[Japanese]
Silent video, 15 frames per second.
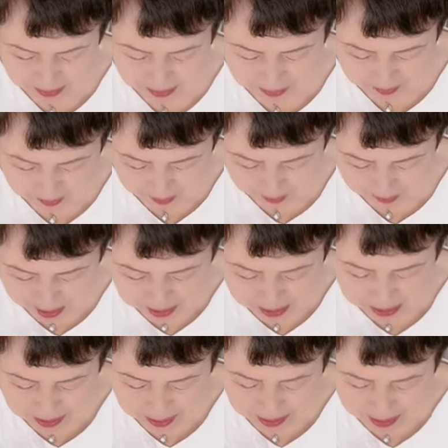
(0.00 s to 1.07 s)
ばっかりになったわ
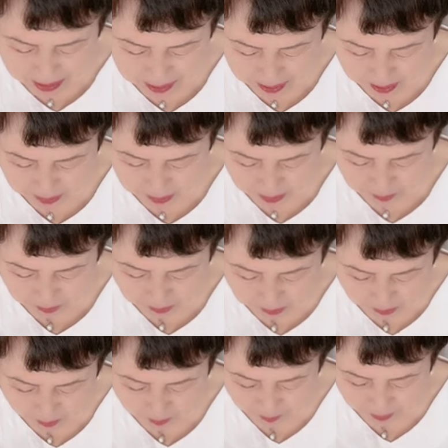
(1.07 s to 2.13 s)
野菜しっかり食べ
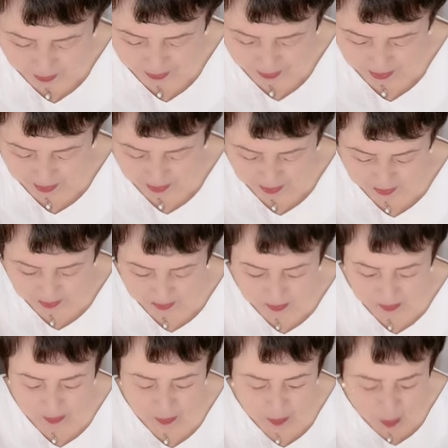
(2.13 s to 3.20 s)
よう
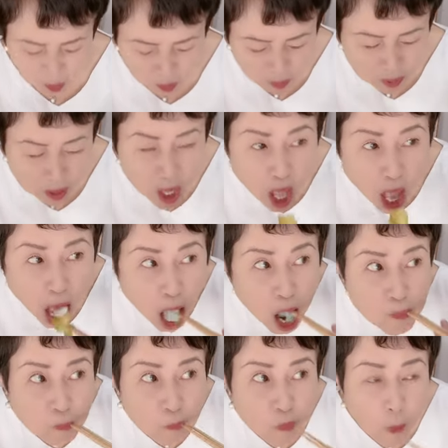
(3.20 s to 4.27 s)
ねお米